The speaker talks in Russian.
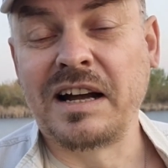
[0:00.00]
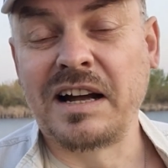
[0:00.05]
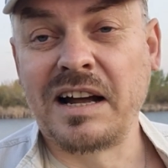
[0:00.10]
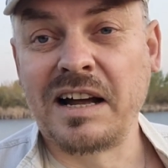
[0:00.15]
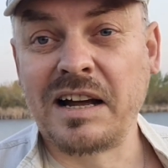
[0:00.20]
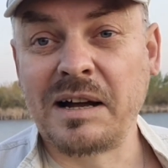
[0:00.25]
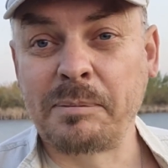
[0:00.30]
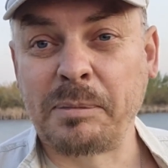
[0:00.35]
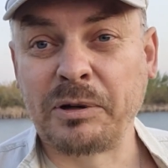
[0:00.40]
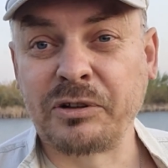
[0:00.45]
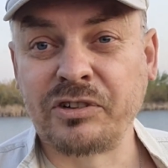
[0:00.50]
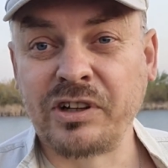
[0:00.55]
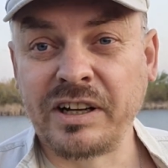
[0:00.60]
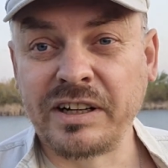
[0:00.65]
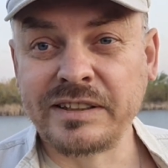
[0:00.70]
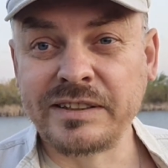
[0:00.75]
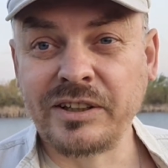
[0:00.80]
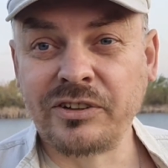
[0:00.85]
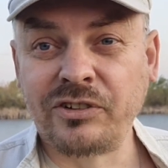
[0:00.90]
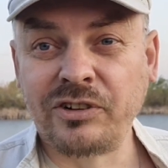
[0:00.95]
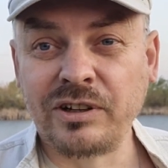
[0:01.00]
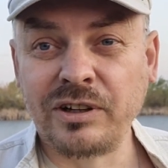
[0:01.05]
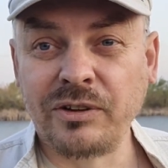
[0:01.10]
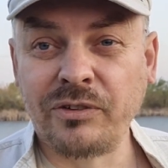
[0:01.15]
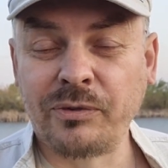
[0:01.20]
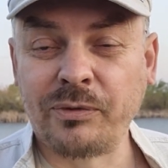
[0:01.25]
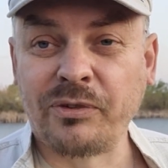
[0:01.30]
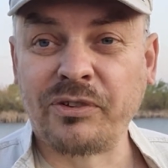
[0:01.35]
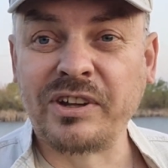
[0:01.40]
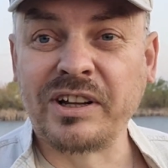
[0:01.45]
А пожары
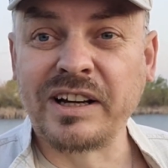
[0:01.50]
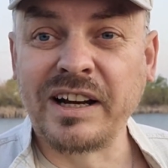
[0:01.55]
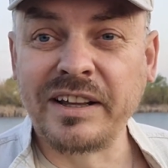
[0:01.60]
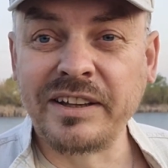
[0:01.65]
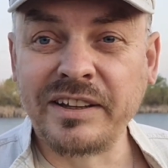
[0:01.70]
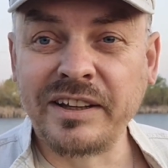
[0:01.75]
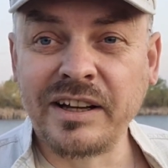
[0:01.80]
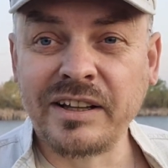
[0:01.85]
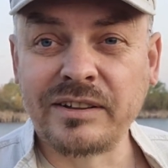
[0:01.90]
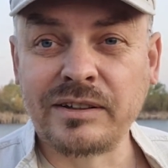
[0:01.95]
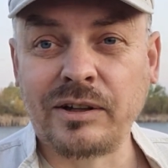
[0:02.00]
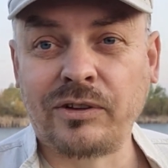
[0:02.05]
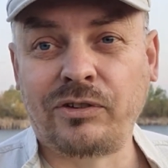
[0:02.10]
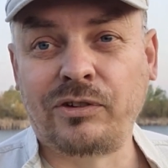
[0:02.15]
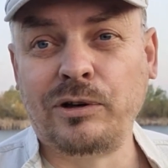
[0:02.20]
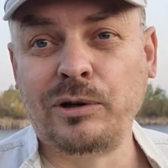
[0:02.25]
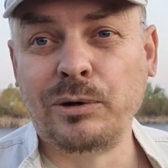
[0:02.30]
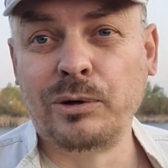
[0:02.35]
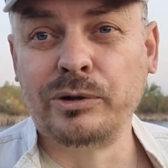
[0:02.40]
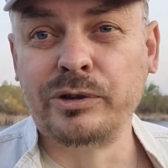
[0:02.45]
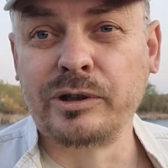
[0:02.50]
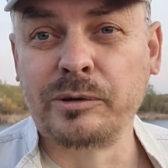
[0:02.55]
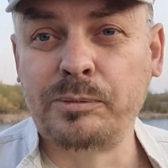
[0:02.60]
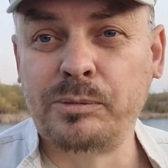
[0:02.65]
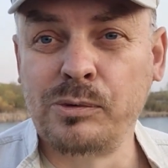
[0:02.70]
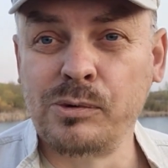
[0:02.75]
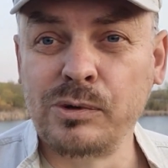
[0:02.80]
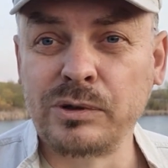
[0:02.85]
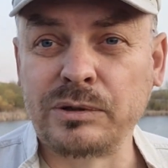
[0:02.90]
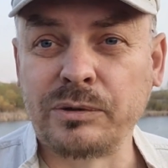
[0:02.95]
начались в стороне от населенных
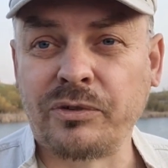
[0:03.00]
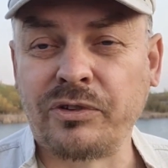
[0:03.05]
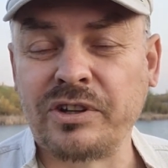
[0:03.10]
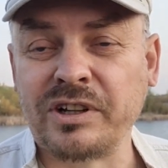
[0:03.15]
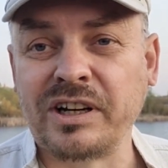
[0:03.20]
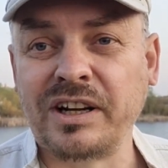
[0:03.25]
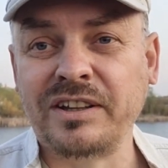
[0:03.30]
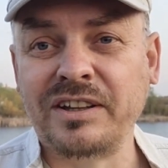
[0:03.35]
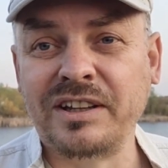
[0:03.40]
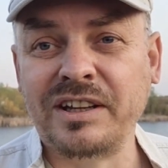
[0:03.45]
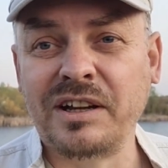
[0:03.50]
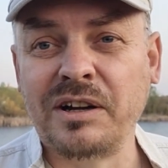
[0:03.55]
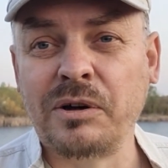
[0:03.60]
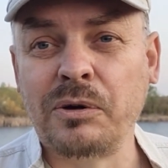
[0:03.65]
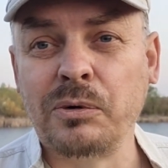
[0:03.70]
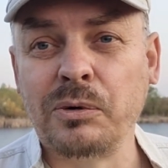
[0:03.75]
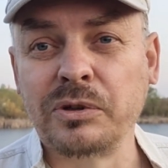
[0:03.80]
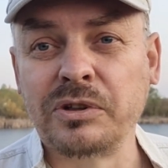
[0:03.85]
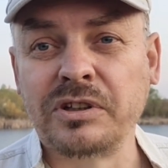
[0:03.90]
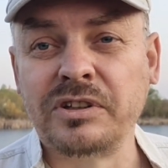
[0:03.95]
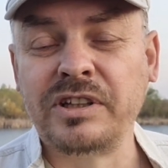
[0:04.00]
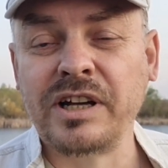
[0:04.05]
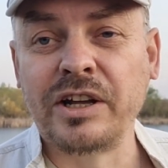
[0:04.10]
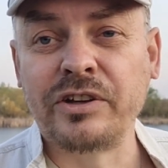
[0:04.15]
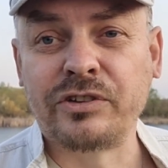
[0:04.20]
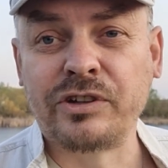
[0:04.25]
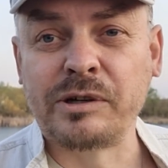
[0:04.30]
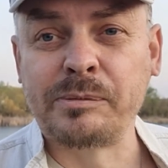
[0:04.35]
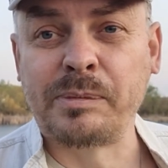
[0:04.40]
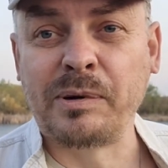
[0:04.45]
пунктов, в стороне от
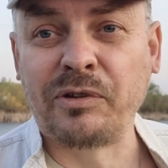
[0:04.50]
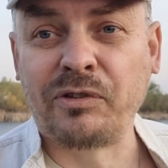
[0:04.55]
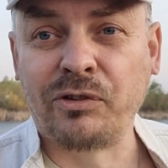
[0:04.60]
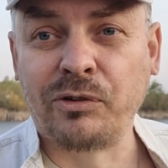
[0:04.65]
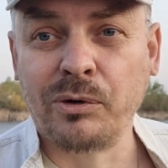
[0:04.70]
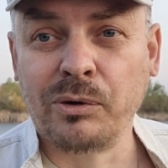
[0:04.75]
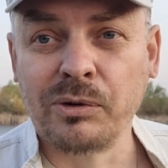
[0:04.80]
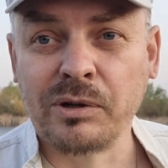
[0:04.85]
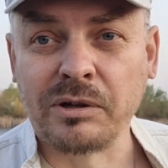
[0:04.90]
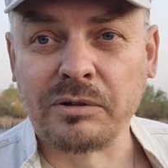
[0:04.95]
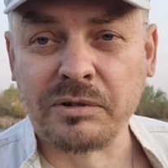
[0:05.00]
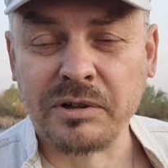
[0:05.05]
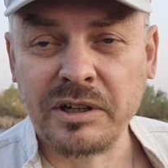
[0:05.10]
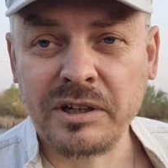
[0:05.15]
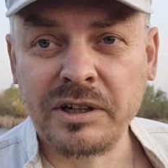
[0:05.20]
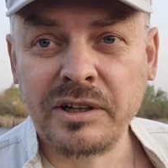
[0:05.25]
дачных поселков.